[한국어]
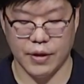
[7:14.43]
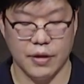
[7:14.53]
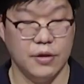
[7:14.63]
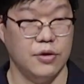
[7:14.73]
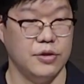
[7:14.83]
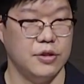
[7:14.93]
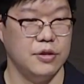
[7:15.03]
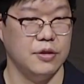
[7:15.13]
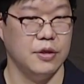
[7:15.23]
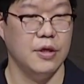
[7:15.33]

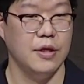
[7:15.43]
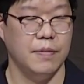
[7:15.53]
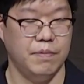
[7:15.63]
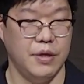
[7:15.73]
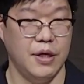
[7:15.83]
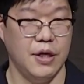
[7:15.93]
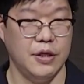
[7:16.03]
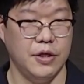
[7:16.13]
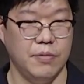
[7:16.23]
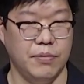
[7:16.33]
그것은
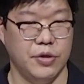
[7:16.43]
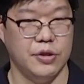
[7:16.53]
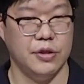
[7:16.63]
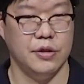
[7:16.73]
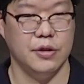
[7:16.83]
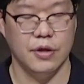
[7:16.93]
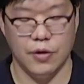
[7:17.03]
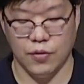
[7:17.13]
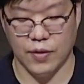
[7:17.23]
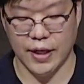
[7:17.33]
밀레니엄 버그
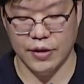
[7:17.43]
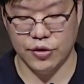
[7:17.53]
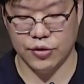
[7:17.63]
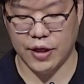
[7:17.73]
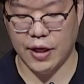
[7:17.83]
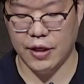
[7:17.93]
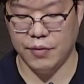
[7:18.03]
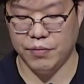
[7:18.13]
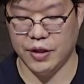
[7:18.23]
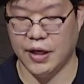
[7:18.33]

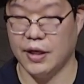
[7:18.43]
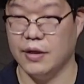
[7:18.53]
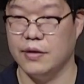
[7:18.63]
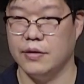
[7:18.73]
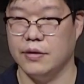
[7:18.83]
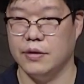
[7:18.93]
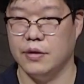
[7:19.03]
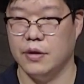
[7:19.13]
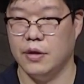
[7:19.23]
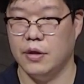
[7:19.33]
Y2K입니다.
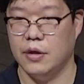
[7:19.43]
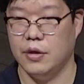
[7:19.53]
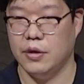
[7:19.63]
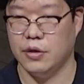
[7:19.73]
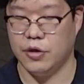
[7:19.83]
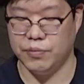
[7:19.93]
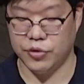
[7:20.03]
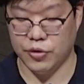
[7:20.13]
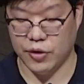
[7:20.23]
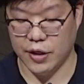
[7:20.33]

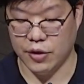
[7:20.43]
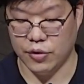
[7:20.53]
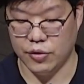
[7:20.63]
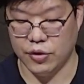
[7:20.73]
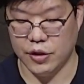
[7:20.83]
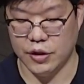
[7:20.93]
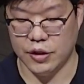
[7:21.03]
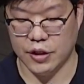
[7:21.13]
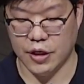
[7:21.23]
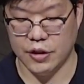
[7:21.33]
컴퓨터가 연도를
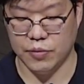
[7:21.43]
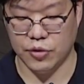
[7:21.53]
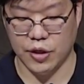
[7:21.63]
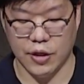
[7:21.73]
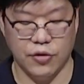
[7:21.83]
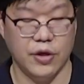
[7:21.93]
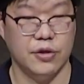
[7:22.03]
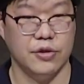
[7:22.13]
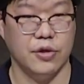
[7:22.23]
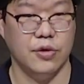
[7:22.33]
인식하지 못하게
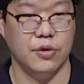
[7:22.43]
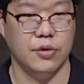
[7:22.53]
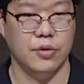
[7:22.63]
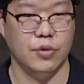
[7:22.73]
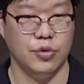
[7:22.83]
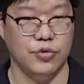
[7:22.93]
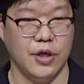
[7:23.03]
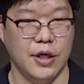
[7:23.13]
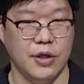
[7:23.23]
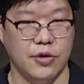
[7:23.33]
되어서
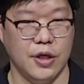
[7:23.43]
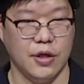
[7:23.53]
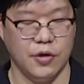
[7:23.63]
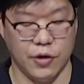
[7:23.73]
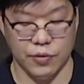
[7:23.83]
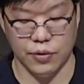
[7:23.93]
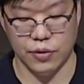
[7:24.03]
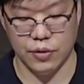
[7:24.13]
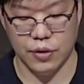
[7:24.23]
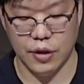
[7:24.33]
오류가 일어나게
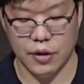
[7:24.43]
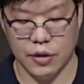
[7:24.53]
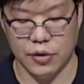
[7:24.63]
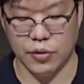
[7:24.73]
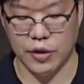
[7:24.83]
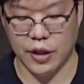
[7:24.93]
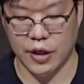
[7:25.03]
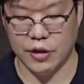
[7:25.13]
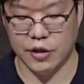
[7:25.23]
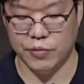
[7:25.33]
되고 그로
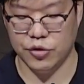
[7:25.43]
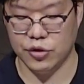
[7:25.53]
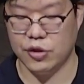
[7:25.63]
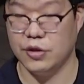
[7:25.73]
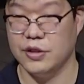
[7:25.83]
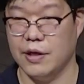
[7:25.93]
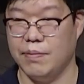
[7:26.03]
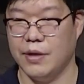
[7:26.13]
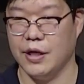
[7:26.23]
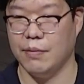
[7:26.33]
인해 금융
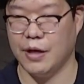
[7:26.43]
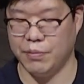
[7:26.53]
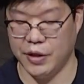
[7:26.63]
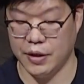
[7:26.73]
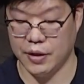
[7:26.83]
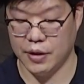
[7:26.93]
전산망의 마비,